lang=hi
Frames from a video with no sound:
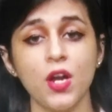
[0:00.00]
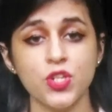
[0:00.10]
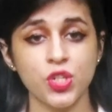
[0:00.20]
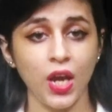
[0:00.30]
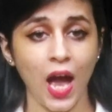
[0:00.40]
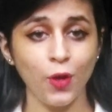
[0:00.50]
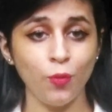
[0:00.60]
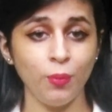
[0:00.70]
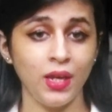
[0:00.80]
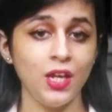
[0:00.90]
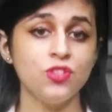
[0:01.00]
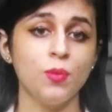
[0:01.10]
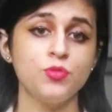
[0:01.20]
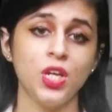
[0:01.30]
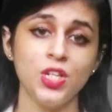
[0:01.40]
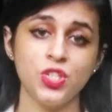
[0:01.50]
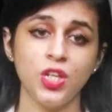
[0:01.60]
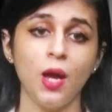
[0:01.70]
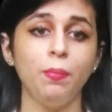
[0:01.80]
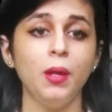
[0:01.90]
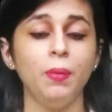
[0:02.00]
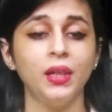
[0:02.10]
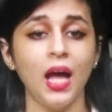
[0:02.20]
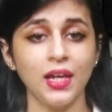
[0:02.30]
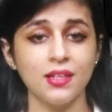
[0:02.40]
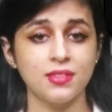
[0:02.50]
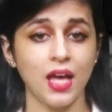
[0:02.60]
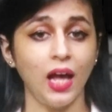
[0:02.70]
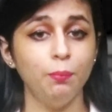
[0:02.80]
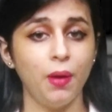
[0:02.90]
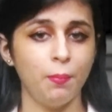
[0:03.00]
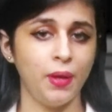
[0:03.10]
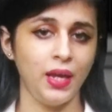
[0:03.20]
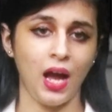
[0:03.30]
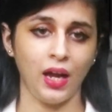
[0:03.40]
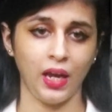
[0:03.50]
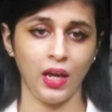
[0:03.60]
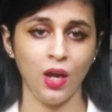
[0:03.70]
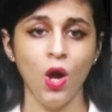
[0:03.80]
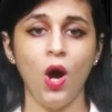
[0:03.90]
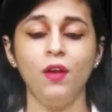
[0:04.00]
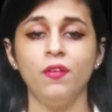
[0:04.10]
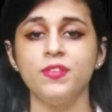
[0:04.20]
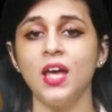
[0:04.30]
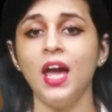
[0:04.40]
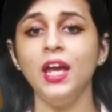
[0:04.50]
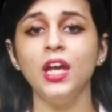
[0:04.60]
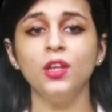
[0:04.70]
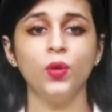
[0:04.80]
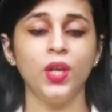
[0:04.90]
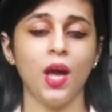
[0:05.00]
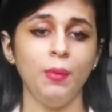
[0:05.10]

वर्ष की आयु में ही जमशेद जी अपने पिता के साथ बम्बई आ गए और व्यवसाय की दुनिया